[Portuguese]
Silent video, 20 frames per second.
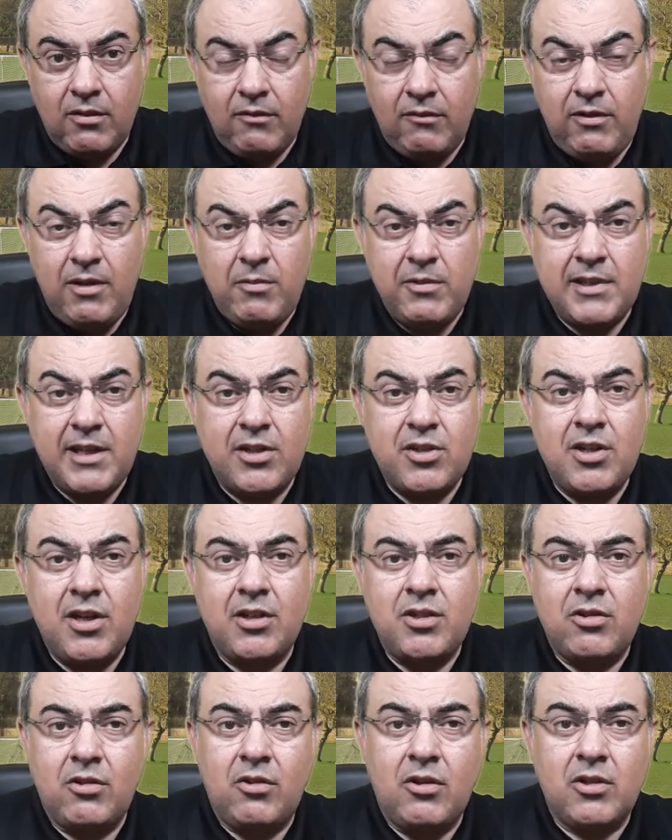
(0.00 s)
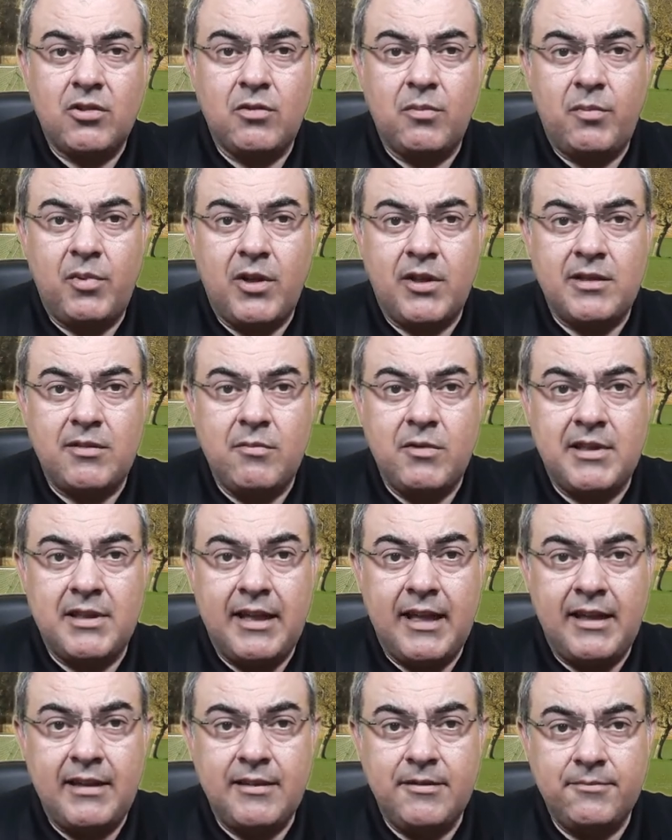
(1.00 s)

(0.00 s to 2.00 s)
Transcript: Vamos adiante ao nosso próximo slide.